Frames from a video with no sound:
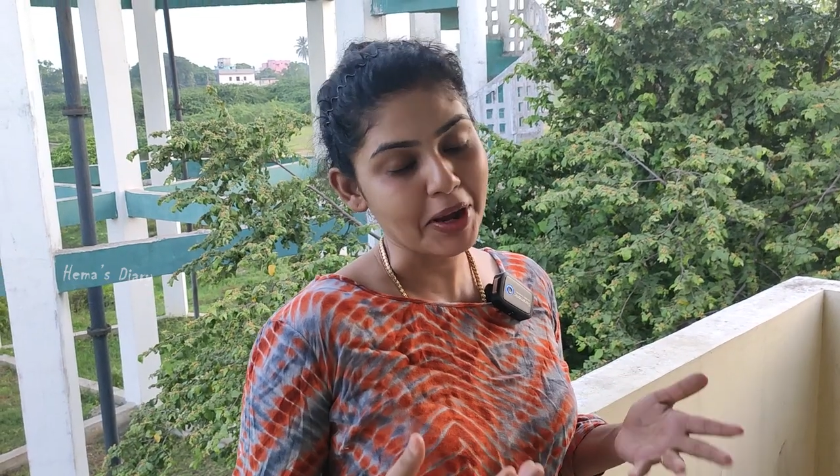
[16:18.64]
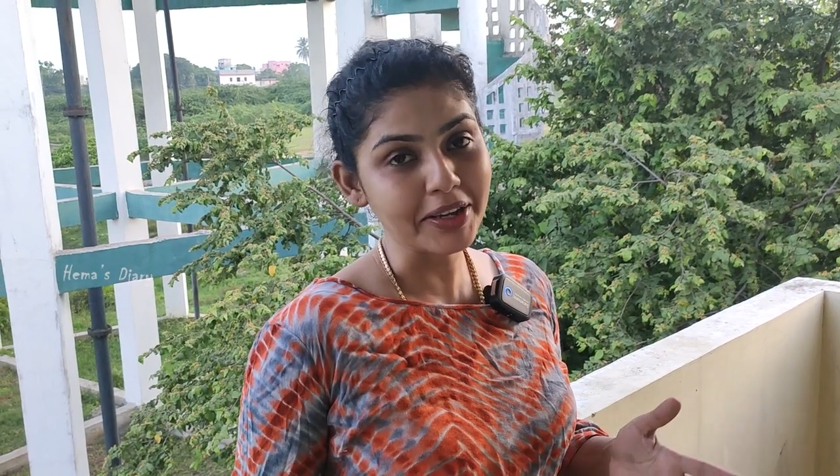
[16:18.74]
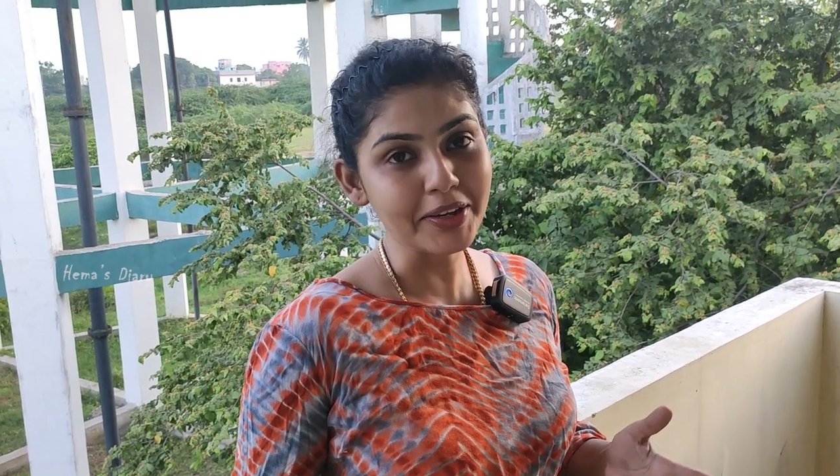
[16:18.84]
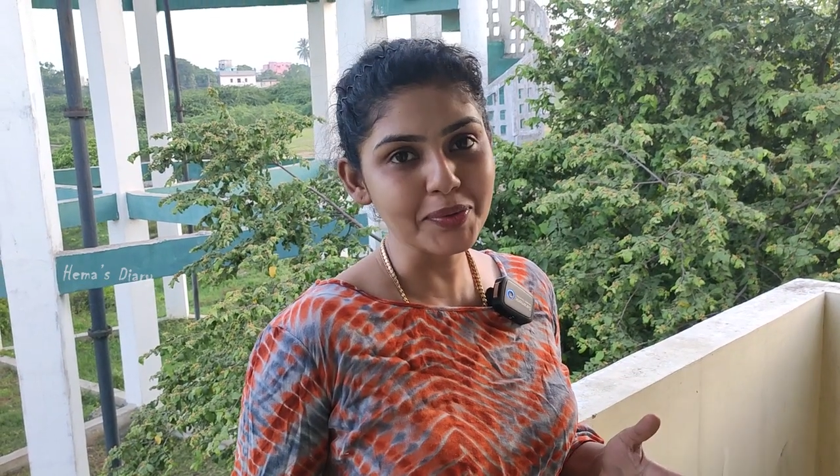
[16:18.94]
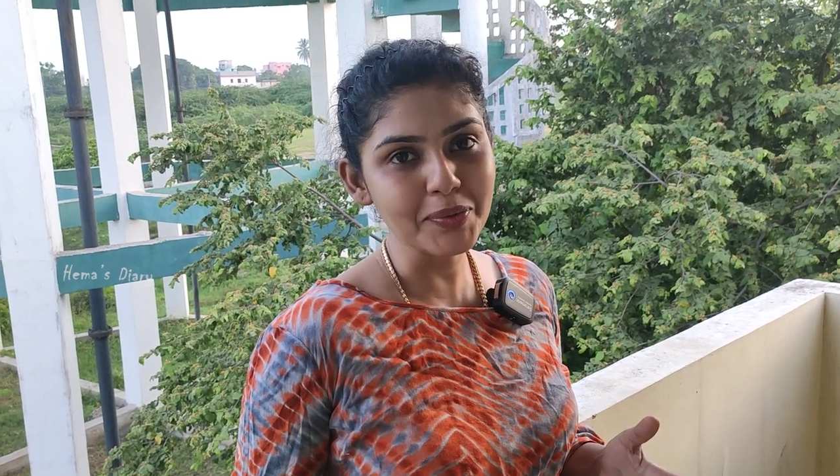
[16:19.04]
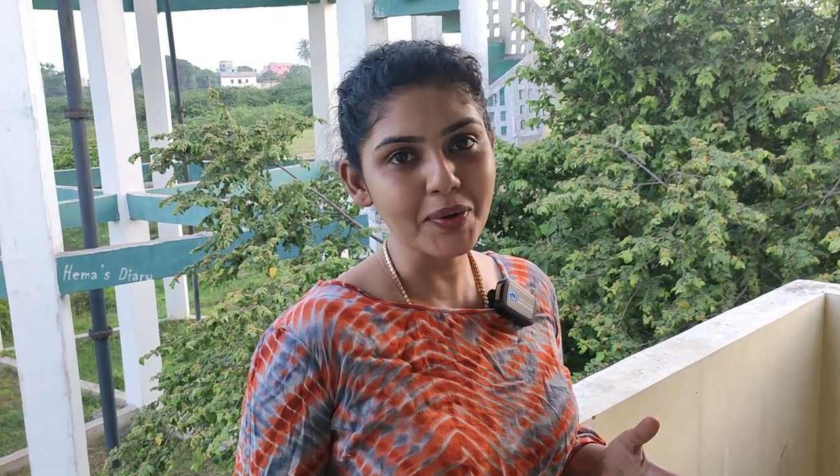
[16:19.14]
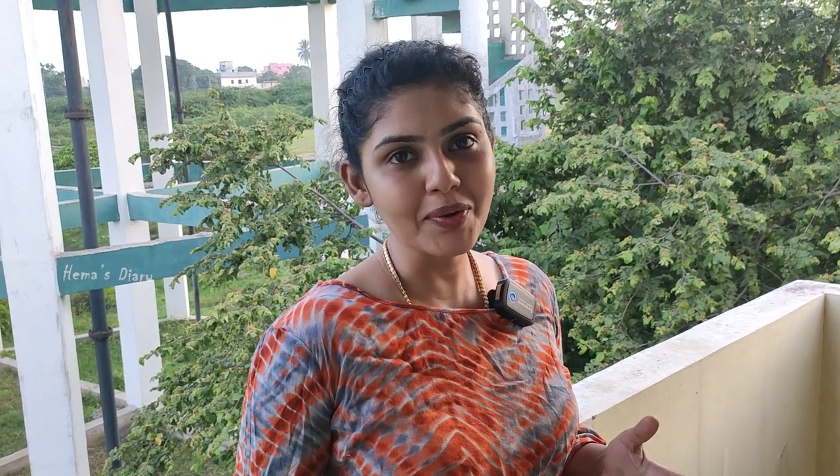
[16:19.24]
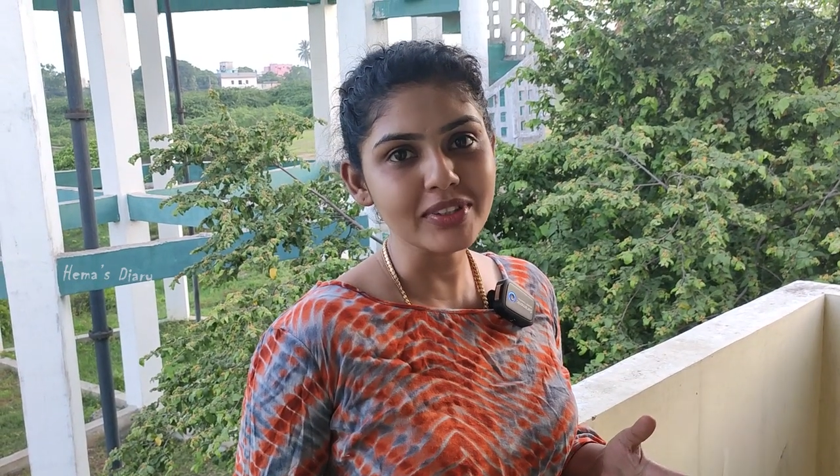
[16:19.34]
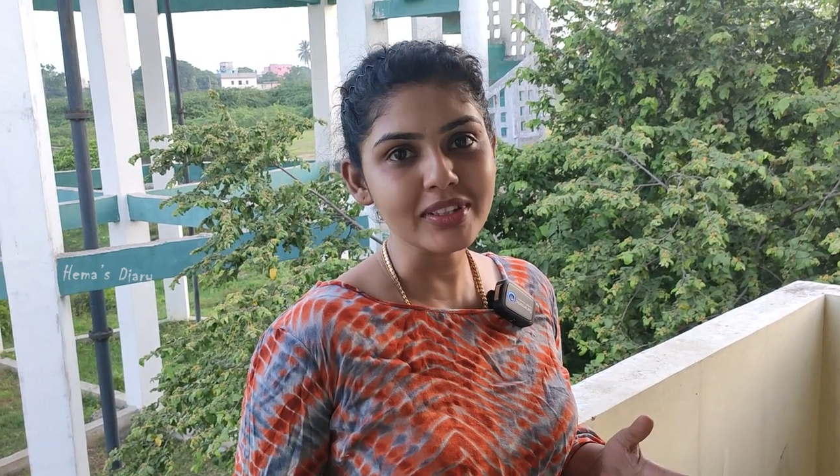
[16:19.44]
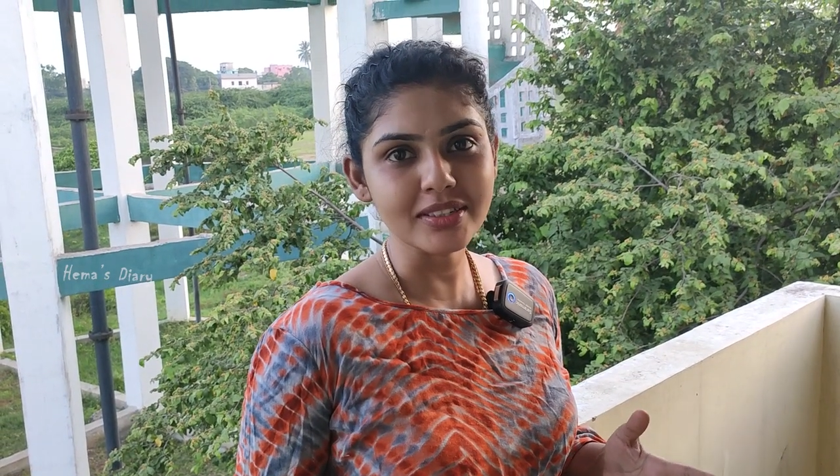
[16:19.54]
பயங்கர
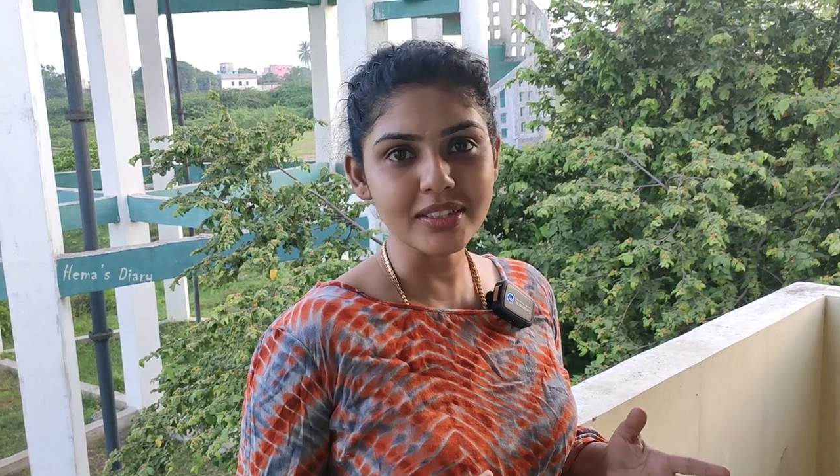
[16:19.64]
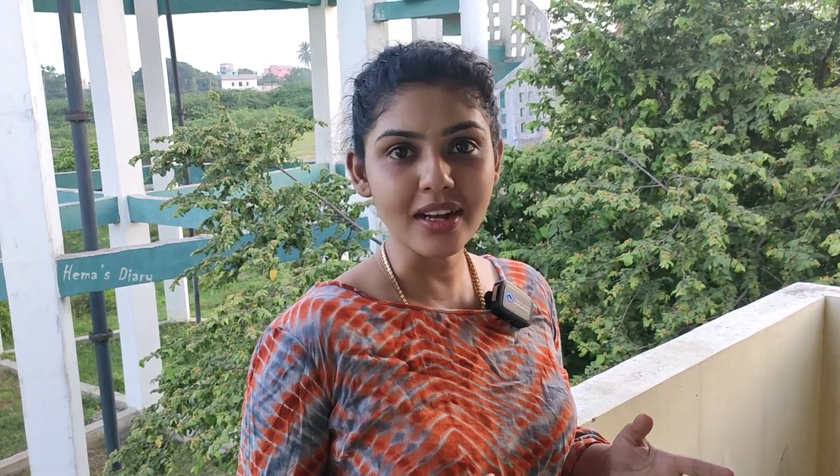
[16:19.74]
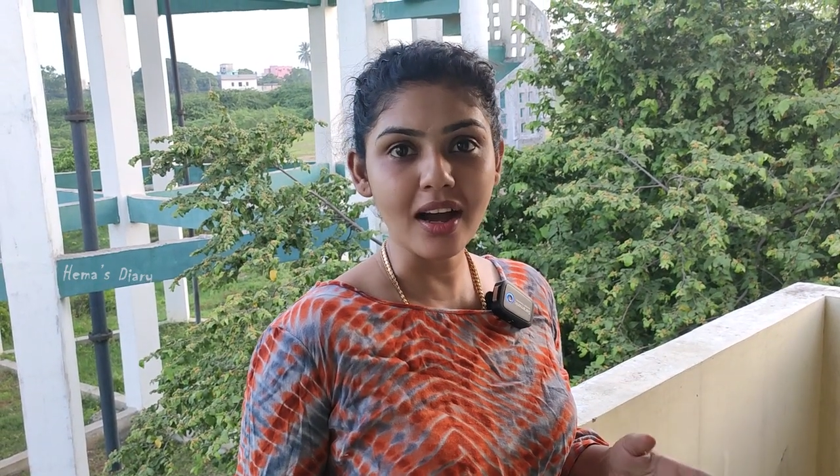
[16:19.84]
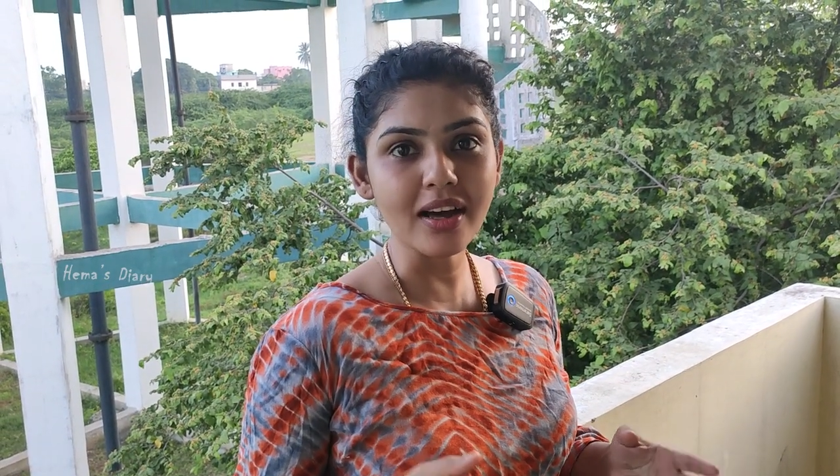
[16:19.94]
தூக்கம் வந்துருச்சு